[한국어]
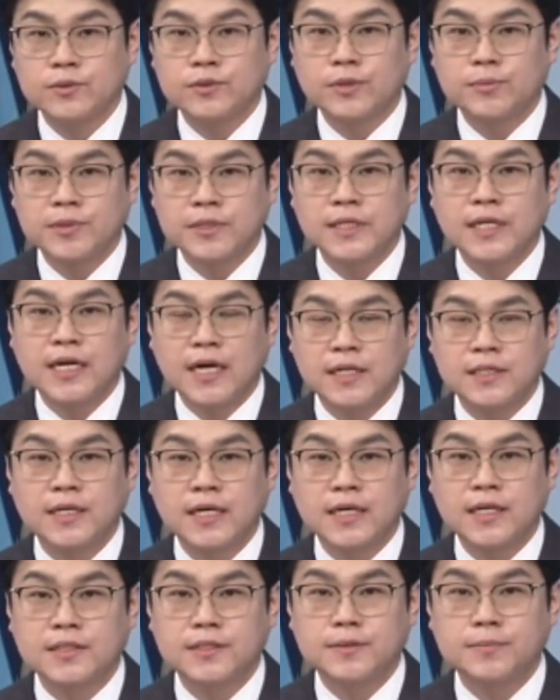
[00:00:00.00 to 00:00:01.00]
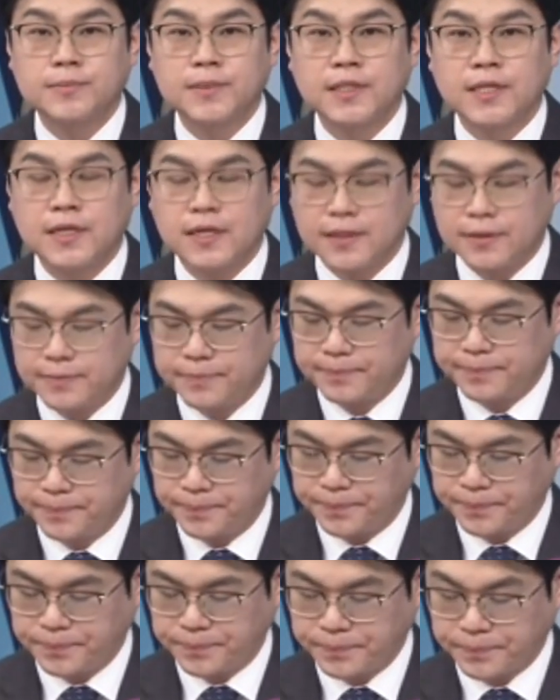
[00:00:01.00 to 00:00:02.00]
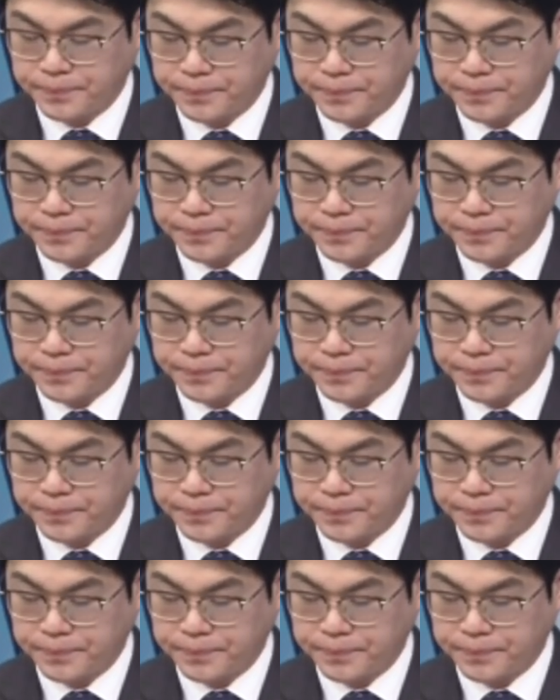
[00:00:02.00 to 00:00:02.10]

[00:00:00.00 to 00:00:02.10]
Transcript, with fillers: 또 접근이 가능하겠습니다. 네,